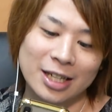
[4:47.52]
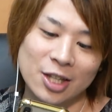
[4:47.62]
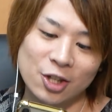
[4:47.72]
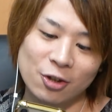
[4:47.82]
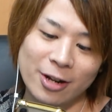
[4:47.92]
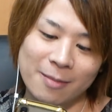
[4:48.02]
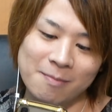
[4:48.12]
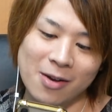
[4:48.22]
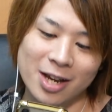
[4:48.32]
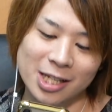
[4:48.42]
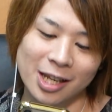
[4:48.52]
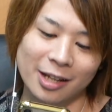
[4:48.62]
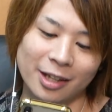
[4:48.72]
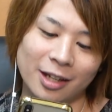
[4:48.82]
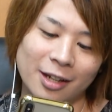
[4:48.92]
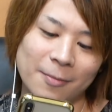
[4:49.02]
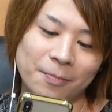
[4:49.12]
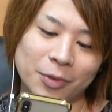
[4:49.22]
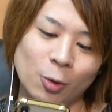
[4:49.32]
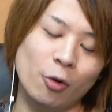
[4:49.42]
10連回したらね
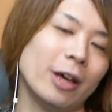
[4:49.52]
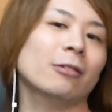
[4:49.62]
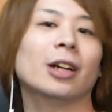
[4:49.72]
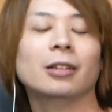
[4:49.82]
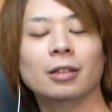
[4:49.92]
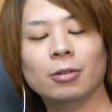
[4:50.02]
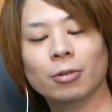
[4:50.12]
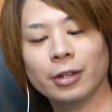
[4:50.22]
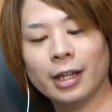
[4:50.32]
どうなるかっていうのを